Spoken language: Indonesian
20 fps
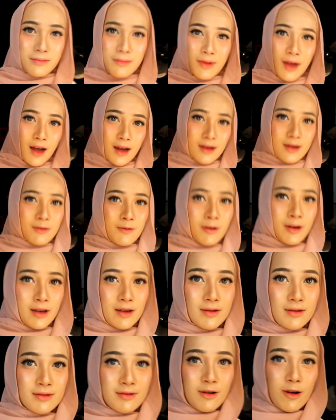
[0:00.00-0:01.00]
biarin boy
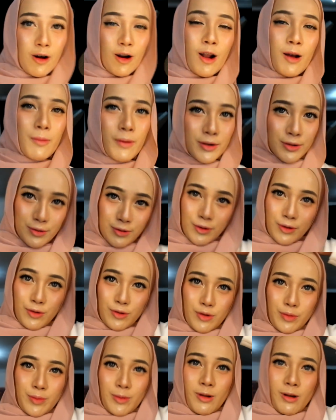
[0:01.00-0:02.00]
orang masuk
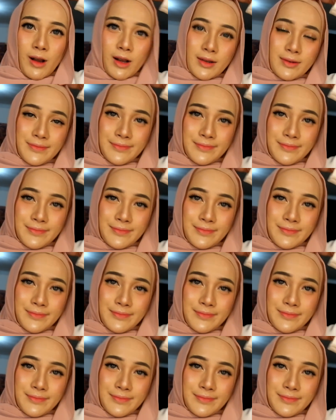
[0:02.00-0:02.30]
YouTube dong